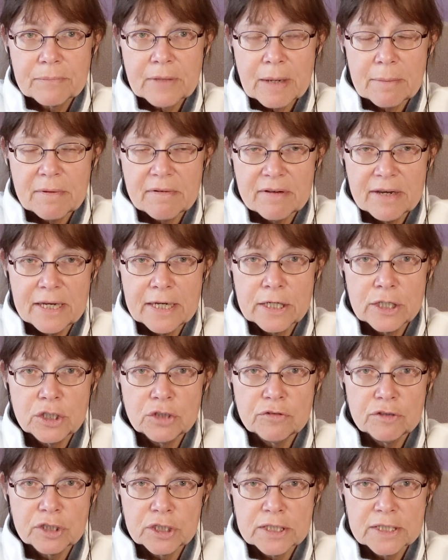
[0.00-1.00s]
Aber wer
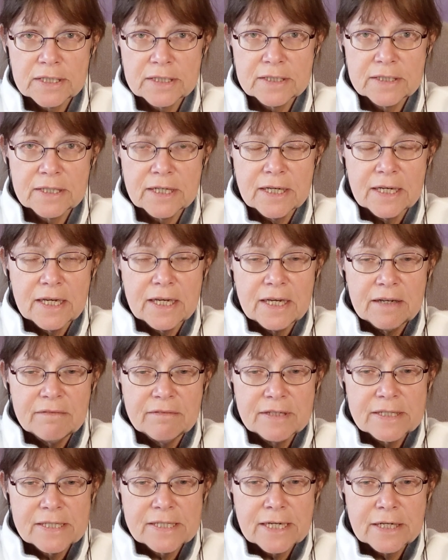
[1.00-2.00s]
Englisch versteht,
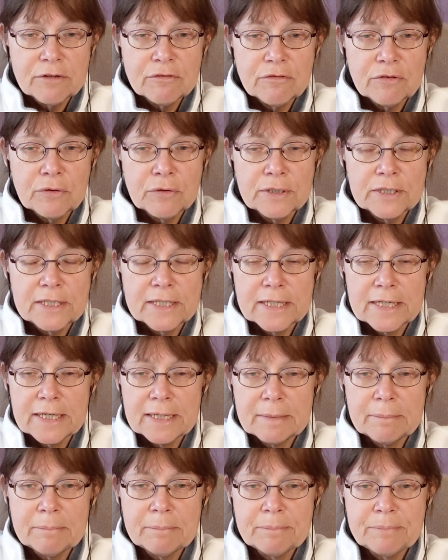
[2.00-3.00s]
wird seine Freude
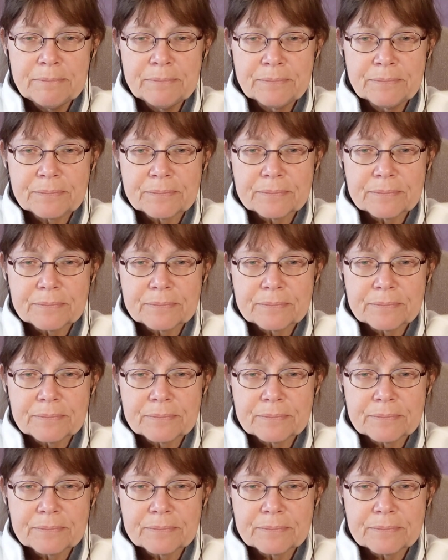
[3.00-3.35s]
haben.